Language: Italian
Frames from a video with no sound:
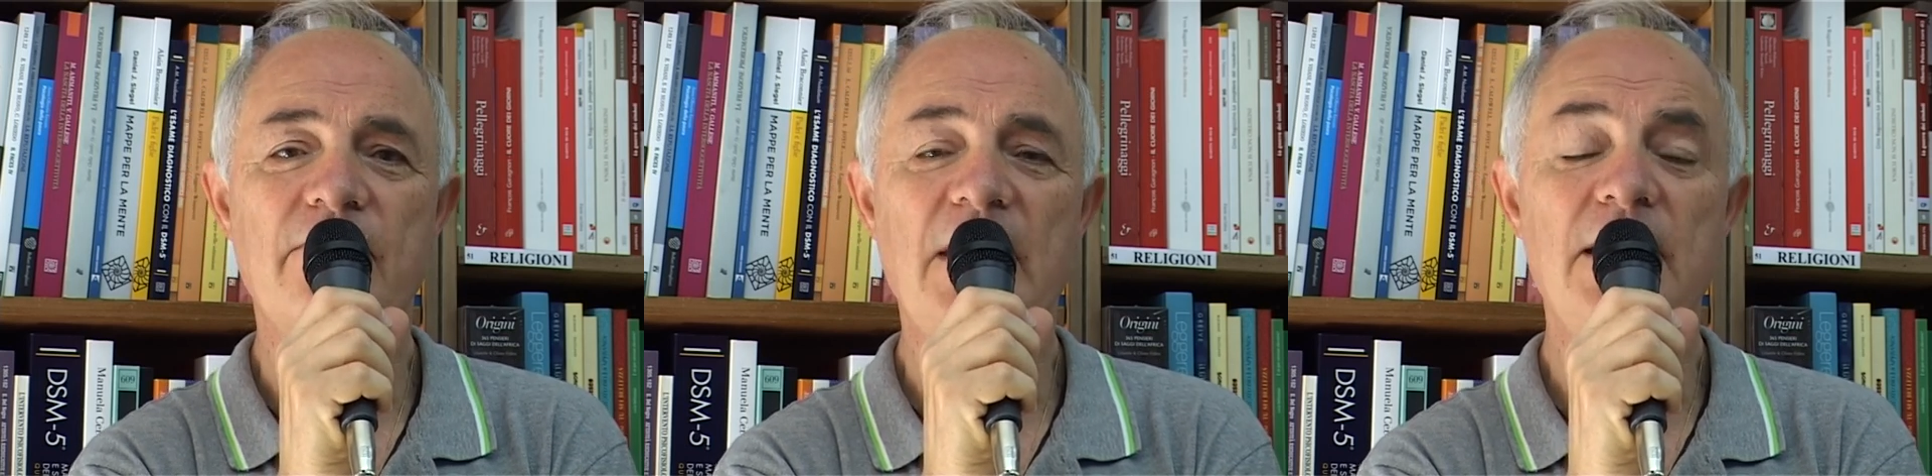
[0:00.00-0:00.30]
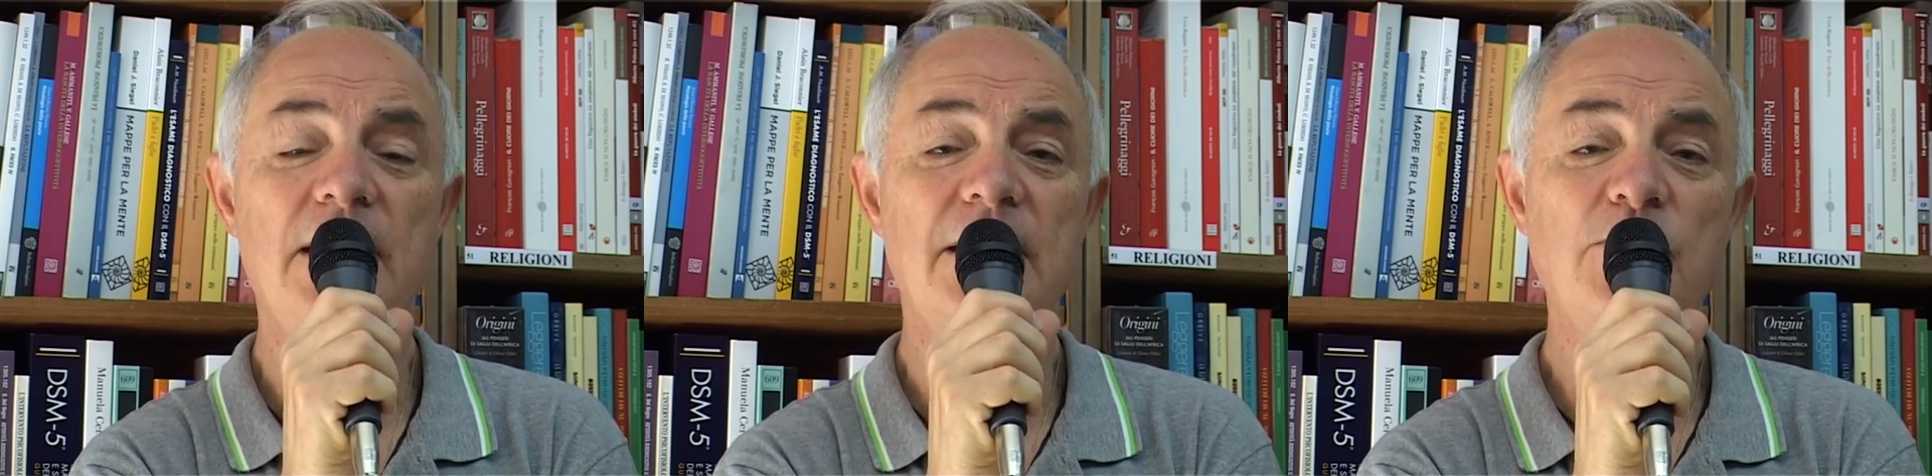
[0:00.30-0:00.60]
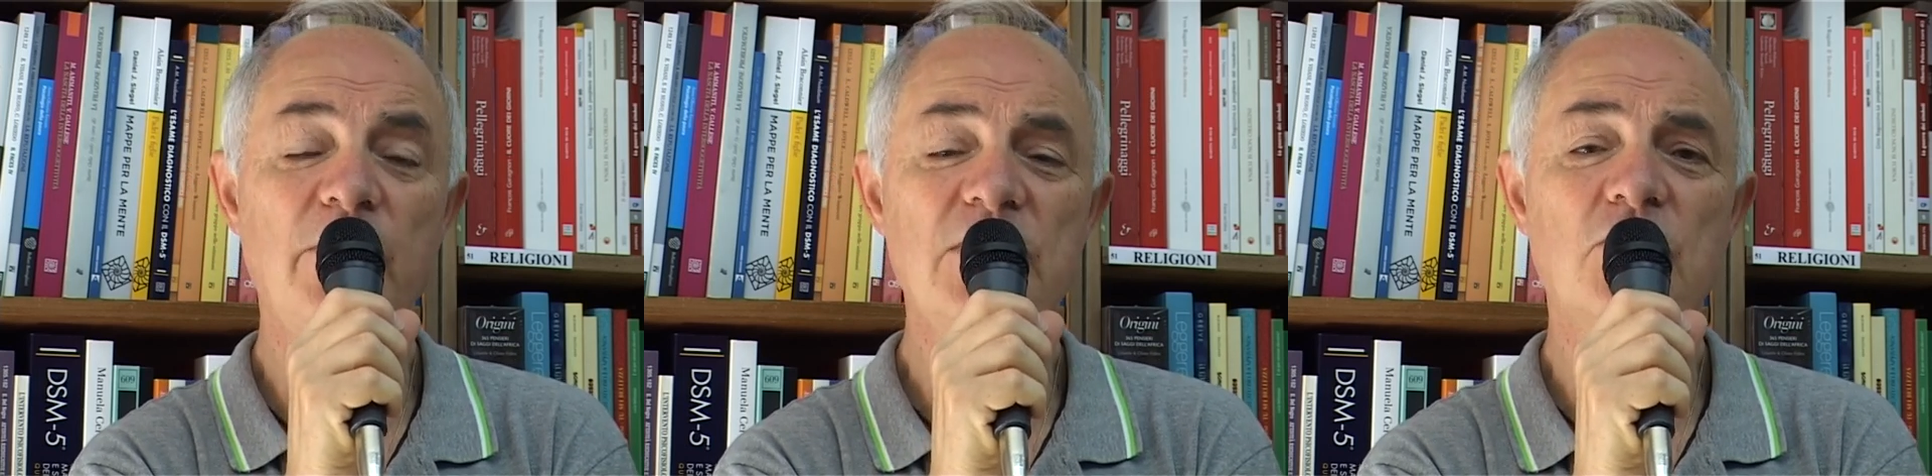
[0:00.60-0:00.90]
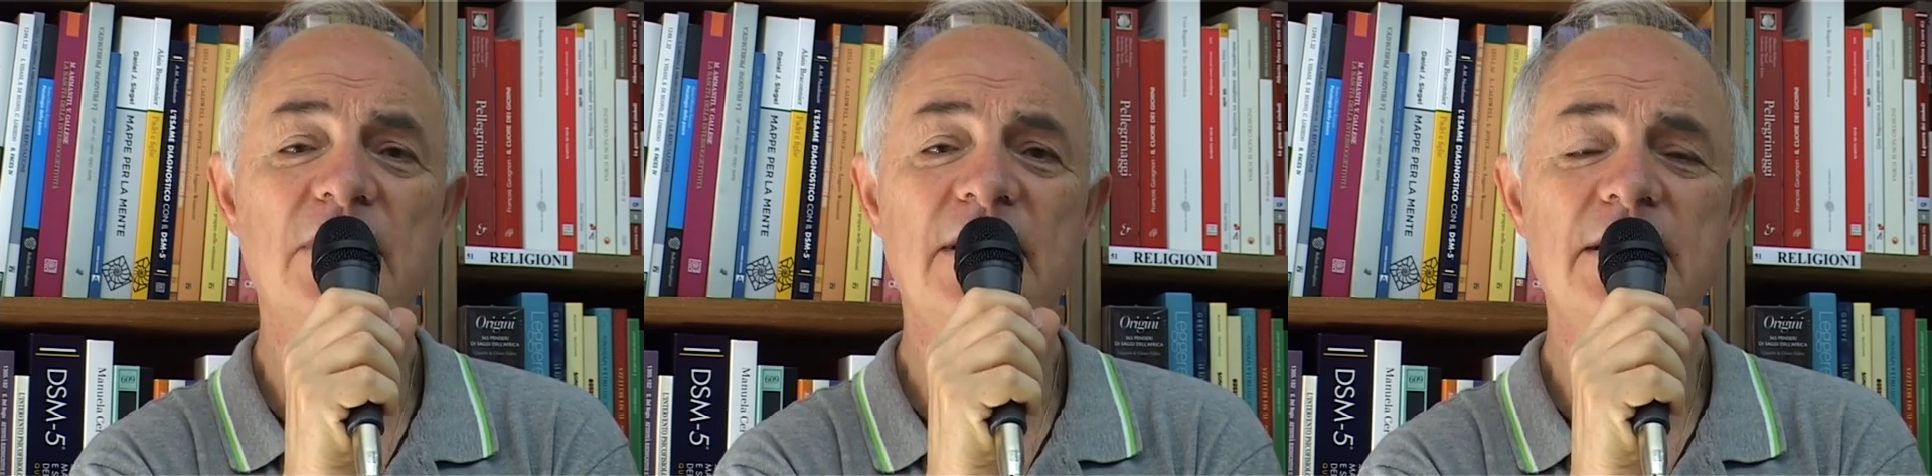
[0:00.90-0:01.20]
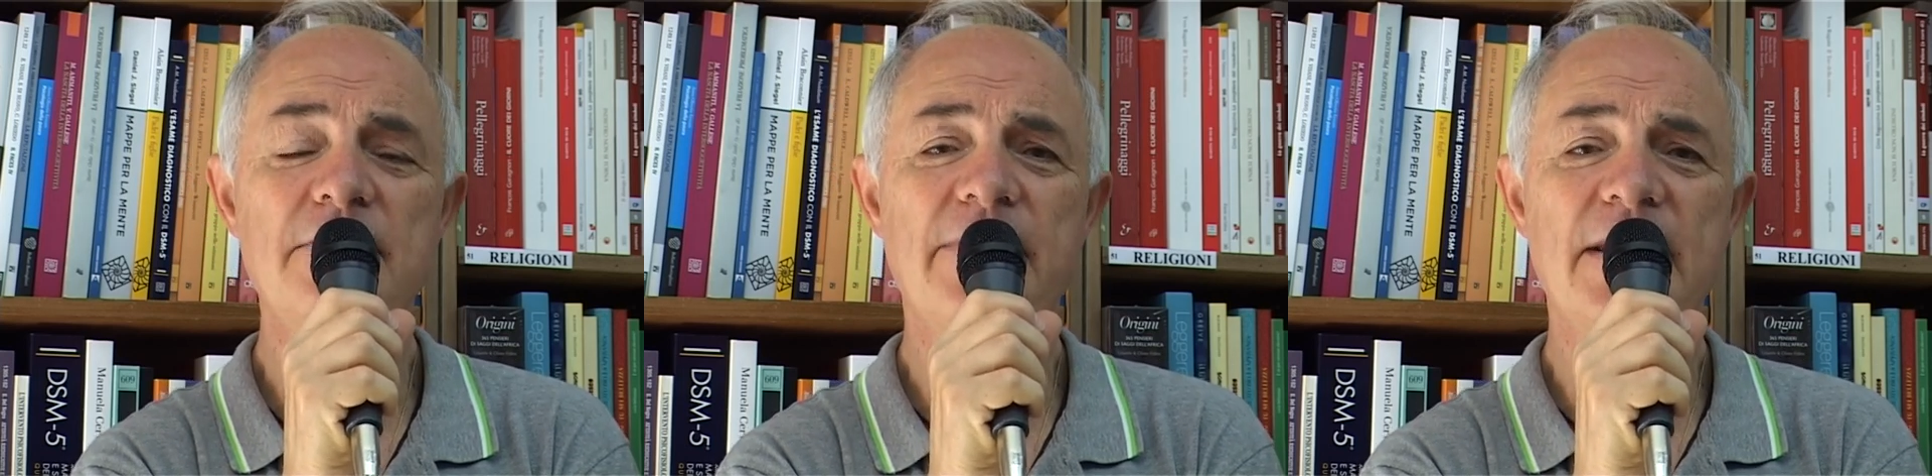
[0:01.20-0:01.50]
E nel momento della
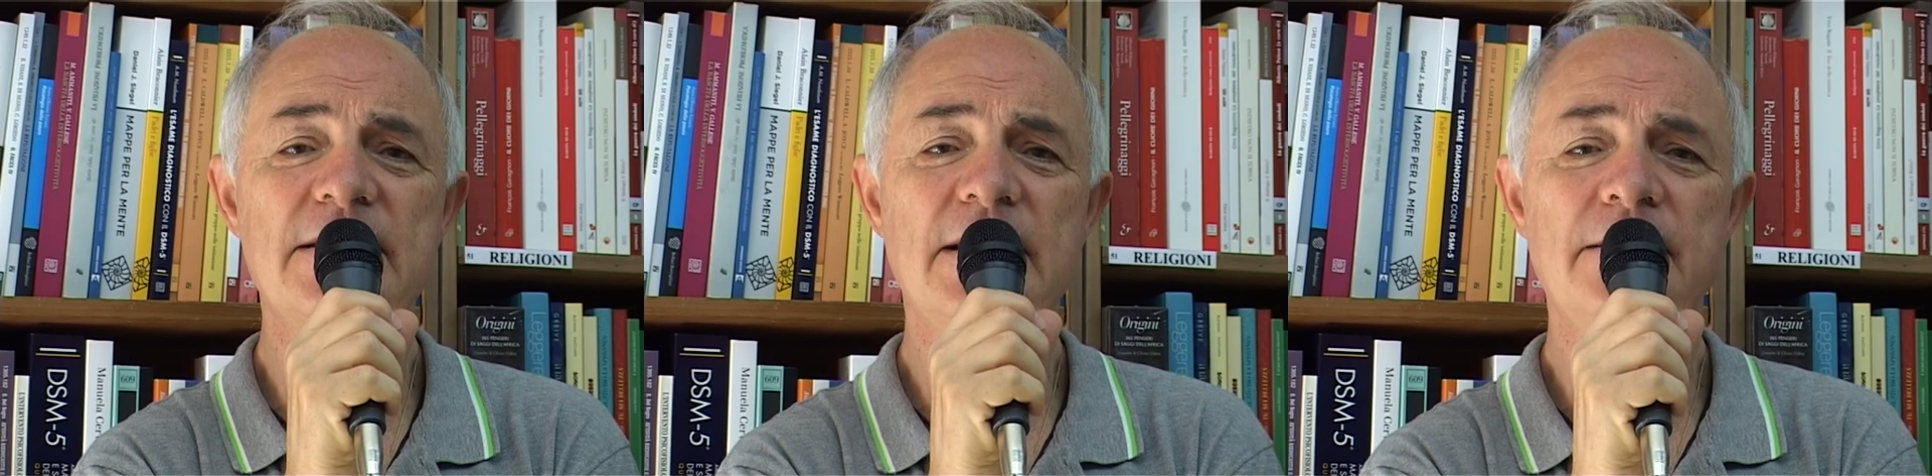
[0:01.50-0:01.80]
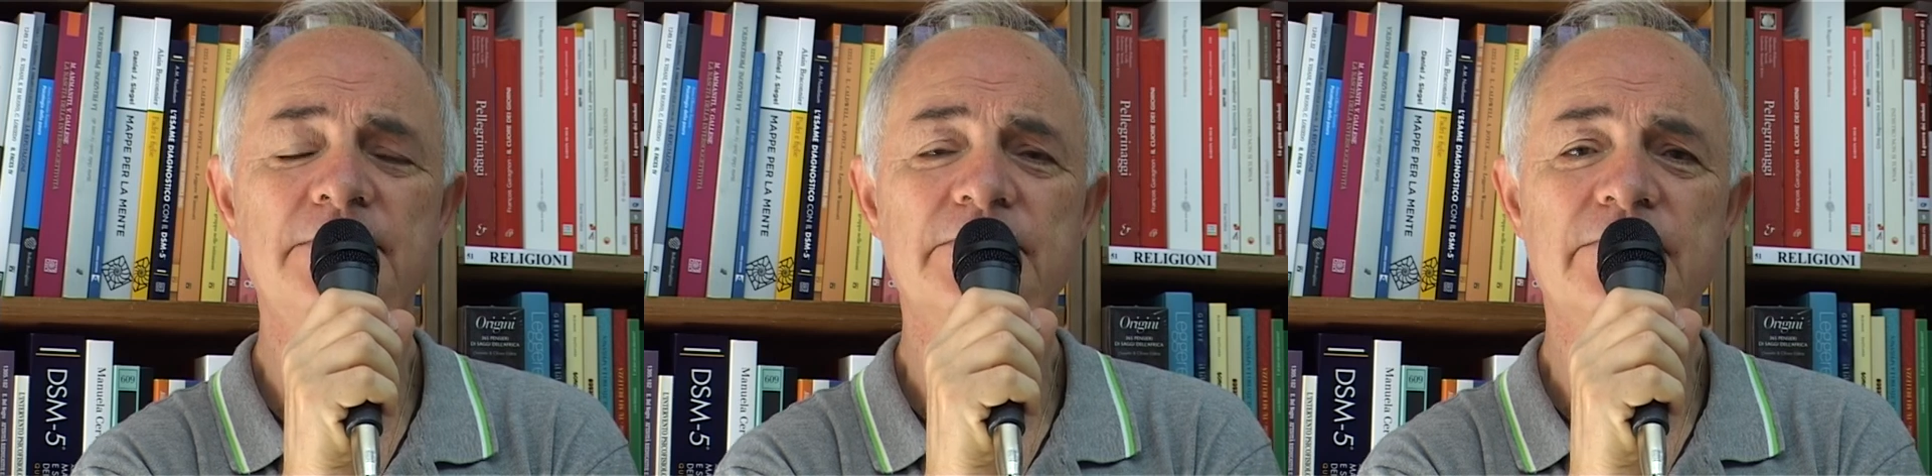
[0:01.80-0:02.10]
tempesta,